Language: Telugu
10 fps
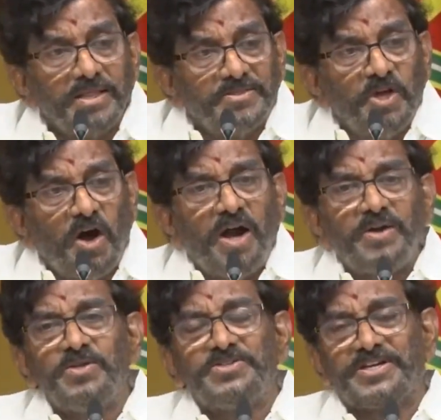ఆడ
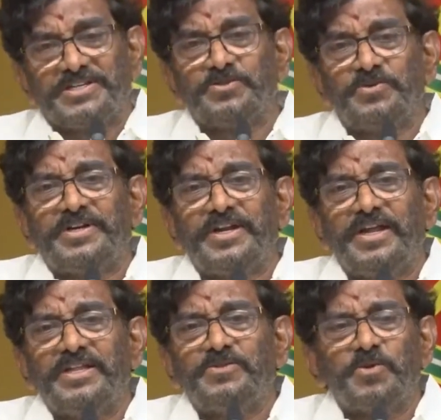దాడులు జరుగుతుంటే
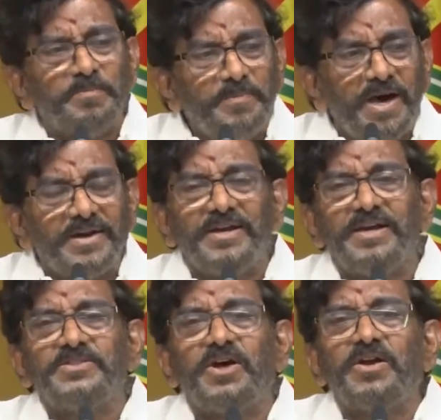
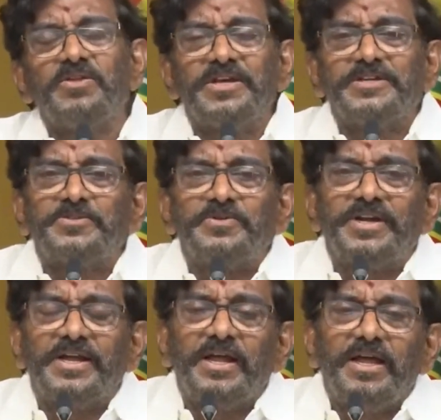దుర్మార్గంగా దాడులు
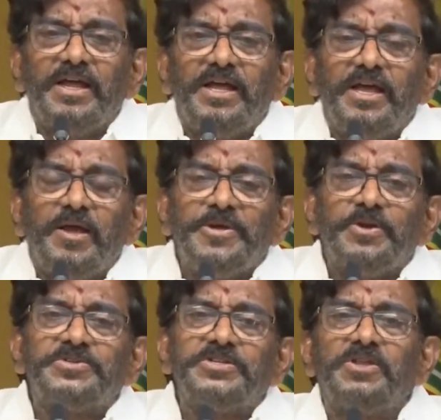జరుగుతుంటే
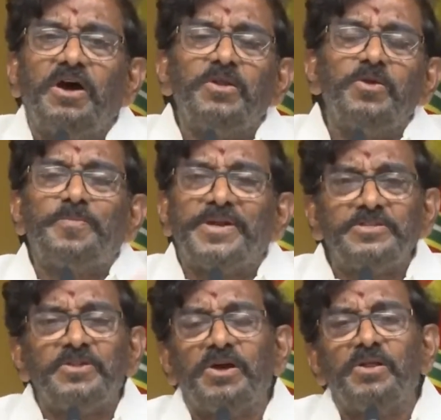మీరు వచ్చి దాడులు
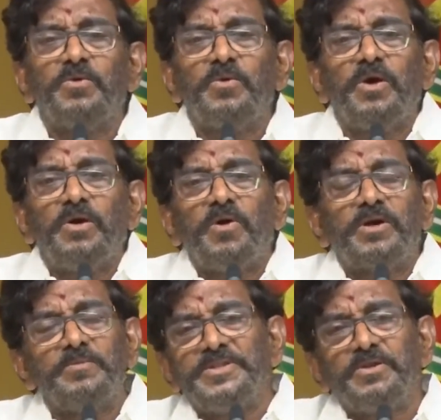ప్రతి దాడులు
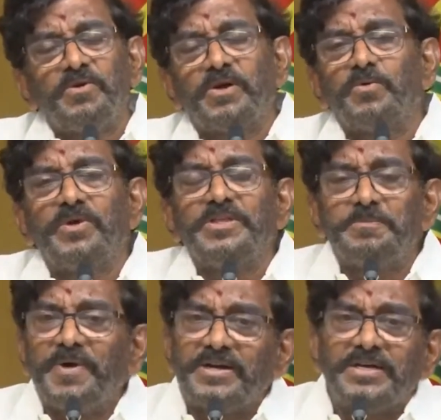ఒకరి మీద ఒకరు
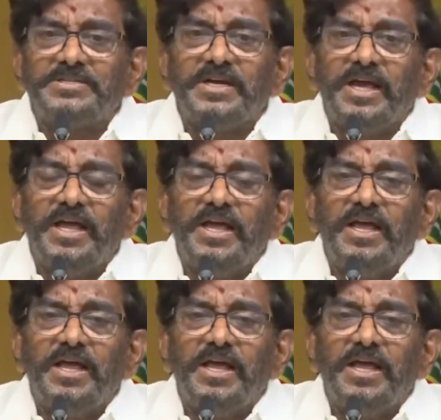అని మాట్లాడతారా